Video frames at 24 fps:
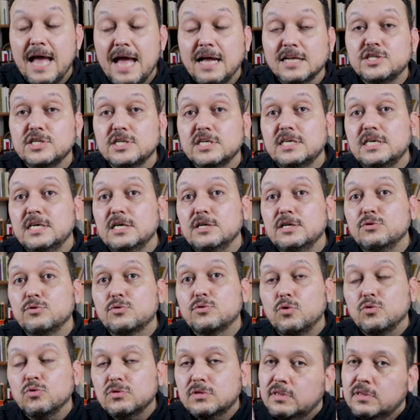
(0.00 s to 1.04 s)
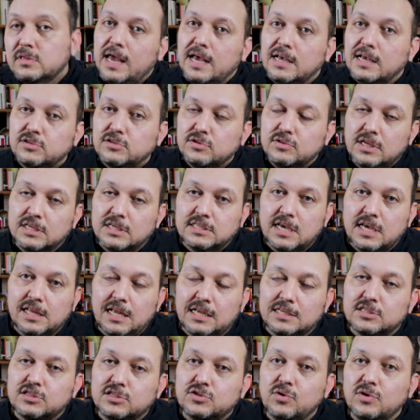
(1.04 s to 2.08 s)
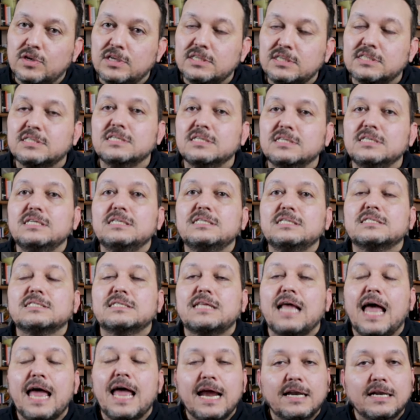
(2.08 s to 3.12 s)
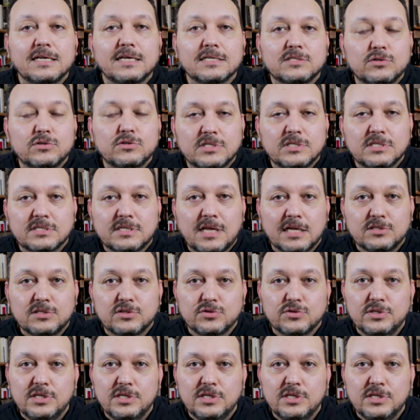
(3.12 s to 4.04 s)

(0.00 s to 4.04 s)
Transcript: é a de que, no contexto das relações externas dos Estados